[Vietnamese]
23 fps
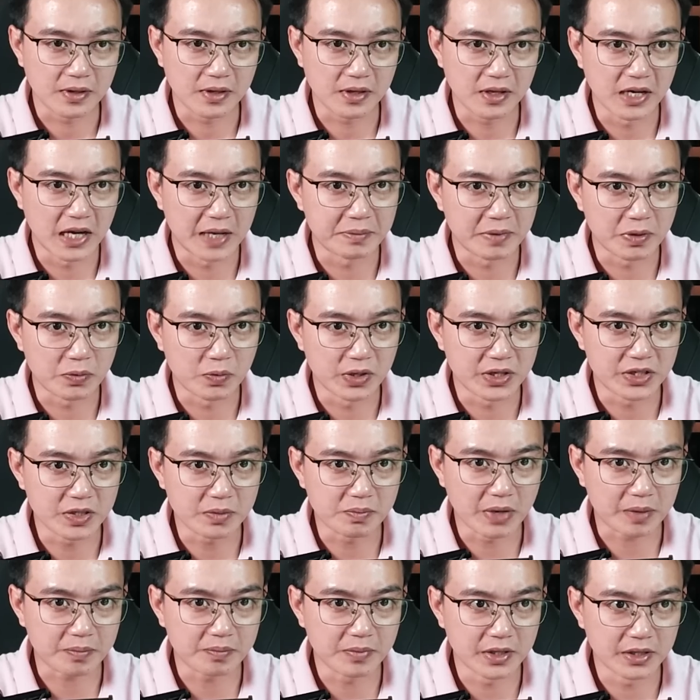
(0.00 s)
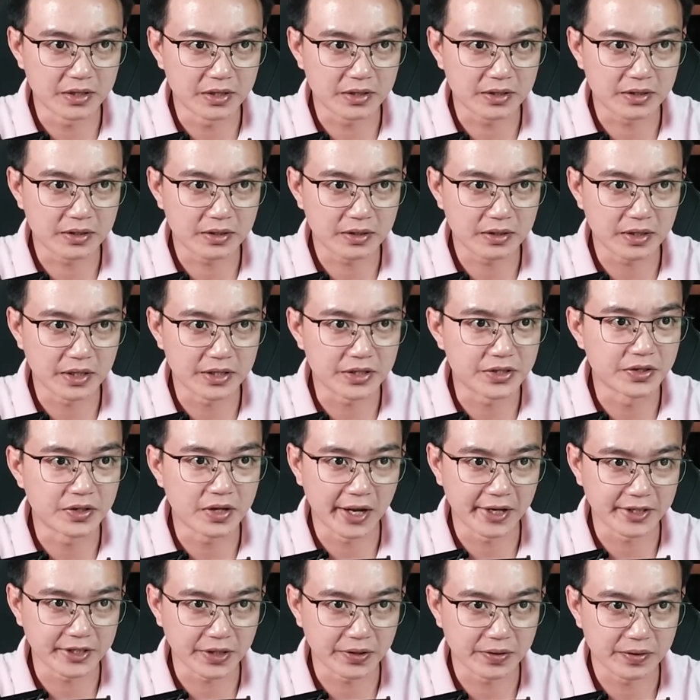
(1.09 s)
Với lại mày quên trước mặt mình là trưởng
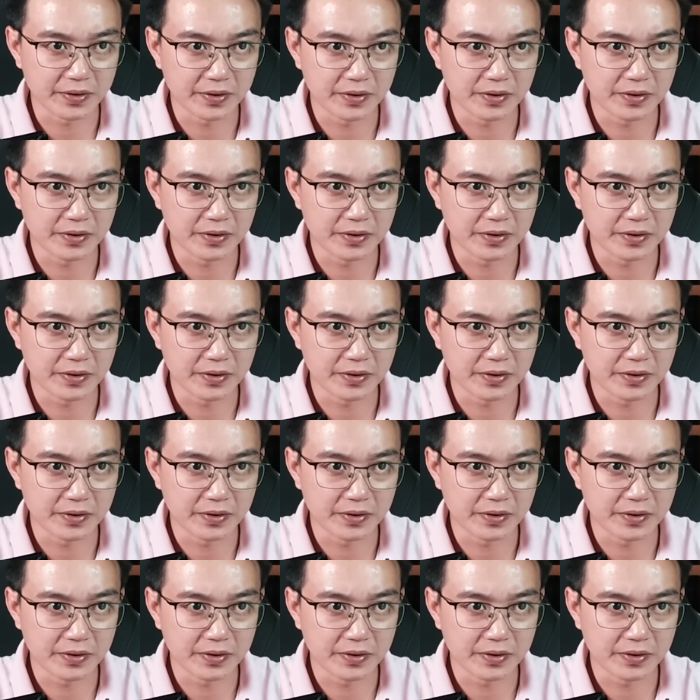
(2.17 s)
làng sao?